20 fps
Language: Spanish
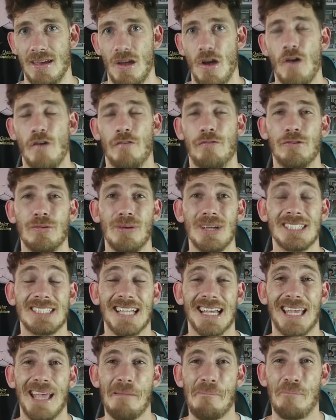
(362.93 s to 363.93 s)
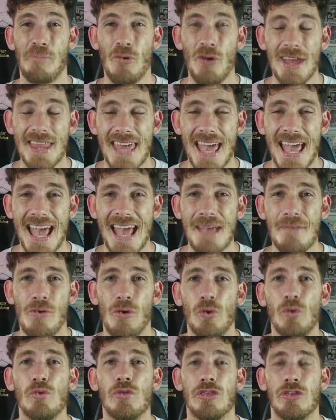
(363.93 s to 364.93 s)
un futbolista que puede
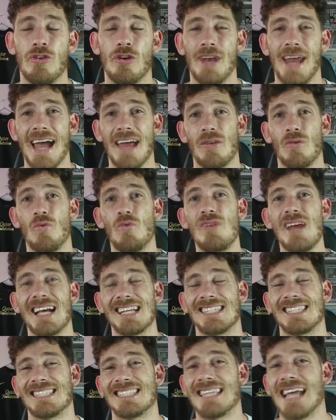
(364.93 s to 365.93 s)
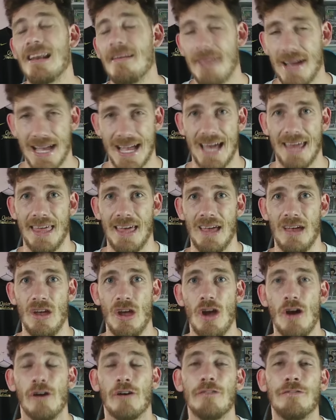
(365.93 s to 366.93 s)
evolucionar una salvajada,
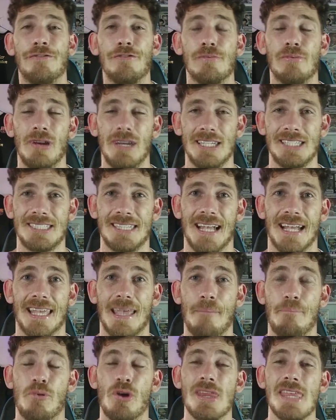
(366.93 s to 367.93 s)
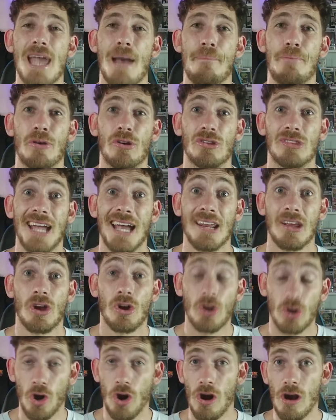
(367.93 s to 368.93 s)
un futbolista que puede aportar
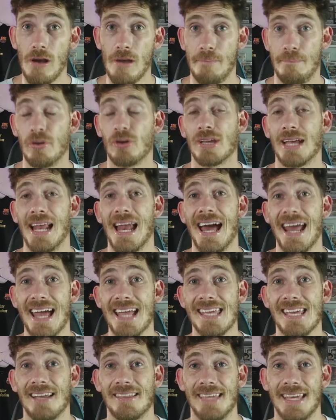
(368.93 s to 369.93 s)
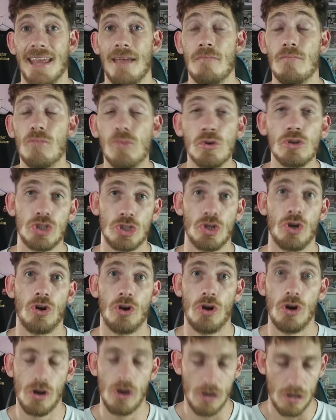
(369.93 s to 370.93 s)
gol, porque la araña tiene mucho
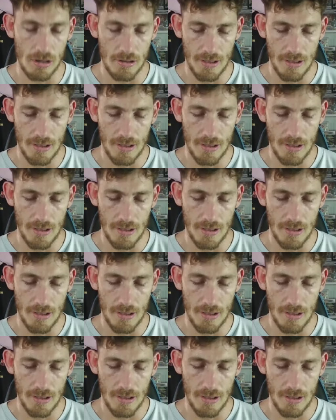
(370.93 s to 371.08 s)
gol,